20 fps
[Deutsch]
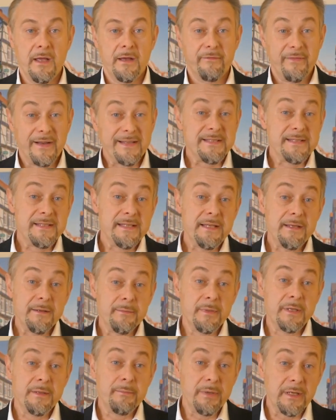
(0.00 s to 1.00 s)
Was Sie
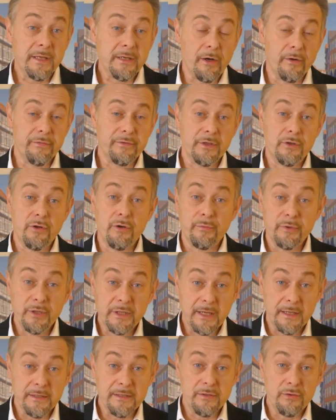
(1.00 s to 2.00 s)
im Hinblick auf die
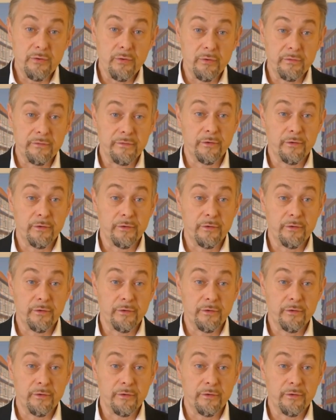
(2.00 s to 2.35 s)
Kommunikation